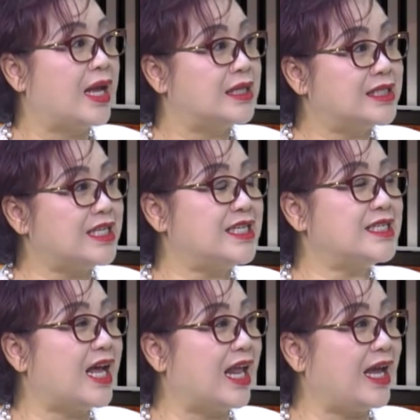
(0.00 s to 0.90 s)
再接
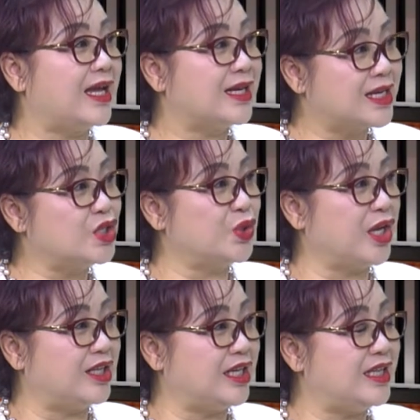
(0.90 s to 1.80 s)
下来，更重
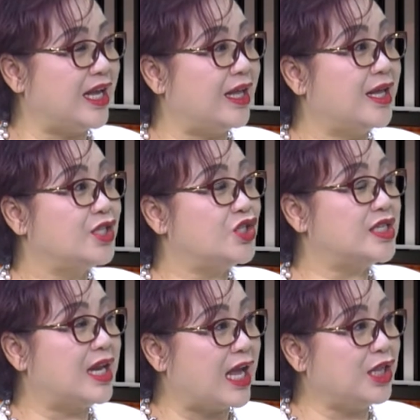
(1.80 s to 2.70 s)
要的一点就
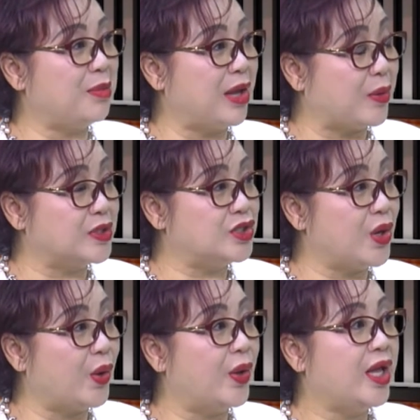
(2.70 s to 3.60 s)
是来到美国之
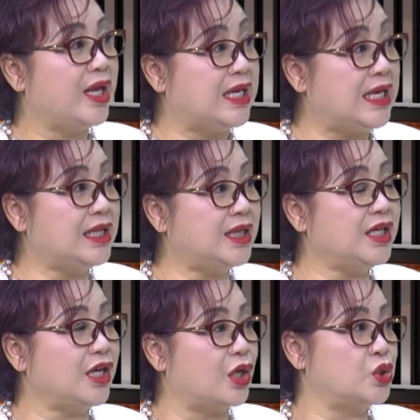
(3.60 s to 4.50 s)
后，一
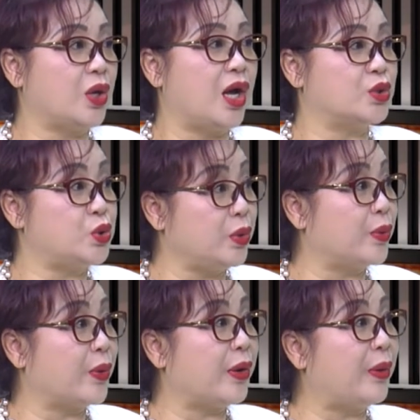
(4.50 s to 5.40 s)
定要做好税务
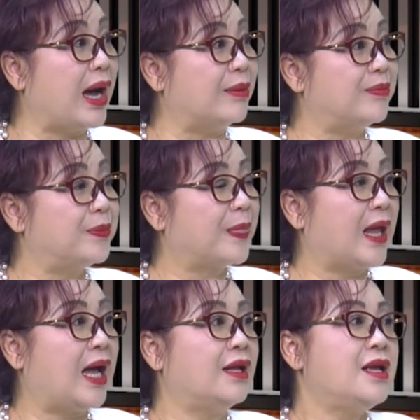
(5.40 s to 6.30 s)
规划。嗯，
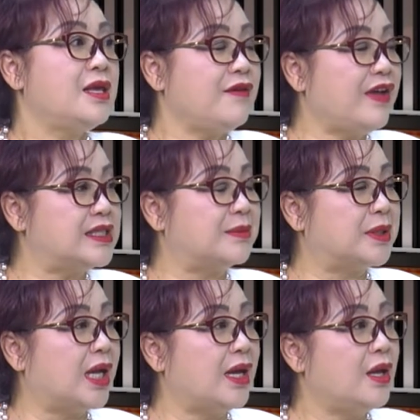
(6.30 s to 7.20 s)
好，因为什么
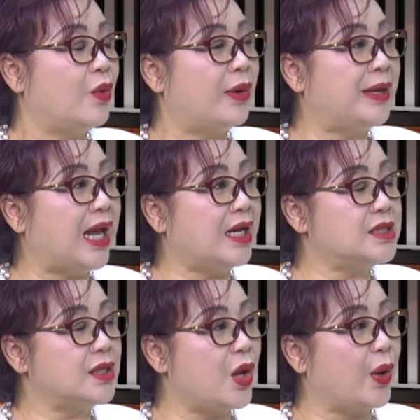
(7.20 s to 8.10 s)
呢？我们来了
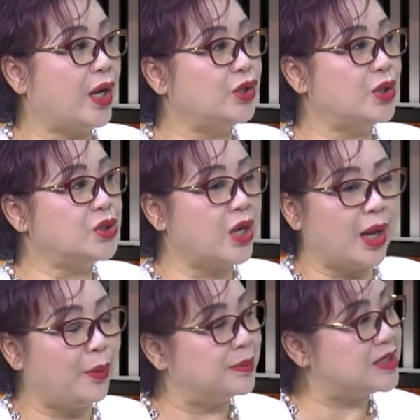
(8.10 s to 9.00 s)
之后，很多人说
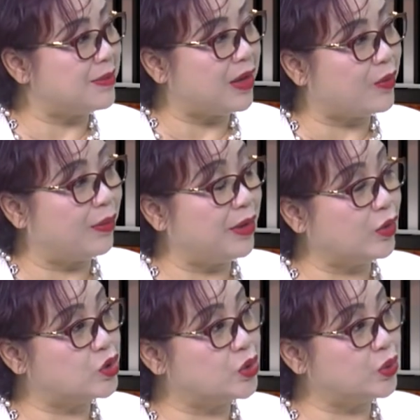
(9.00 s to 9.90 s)
啊，我们在美国没
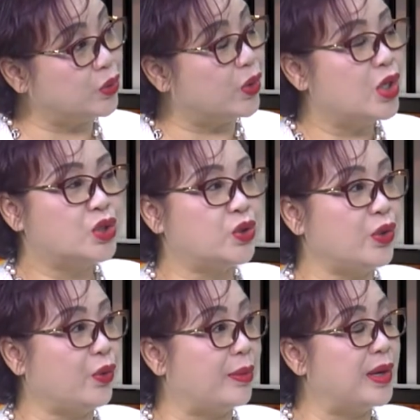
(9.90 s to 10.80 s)
有收入，所以
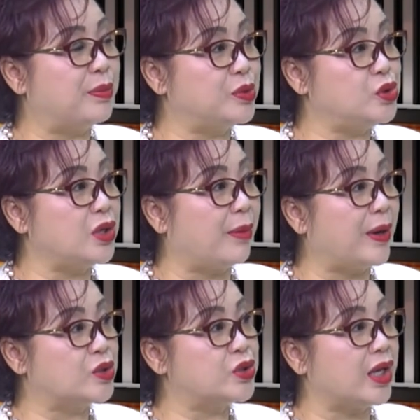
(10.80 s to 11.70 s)
我们不需要
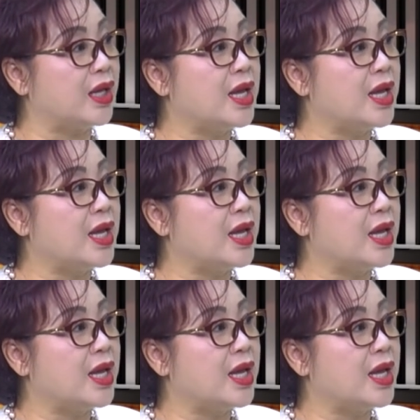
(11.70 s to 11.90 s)
报税。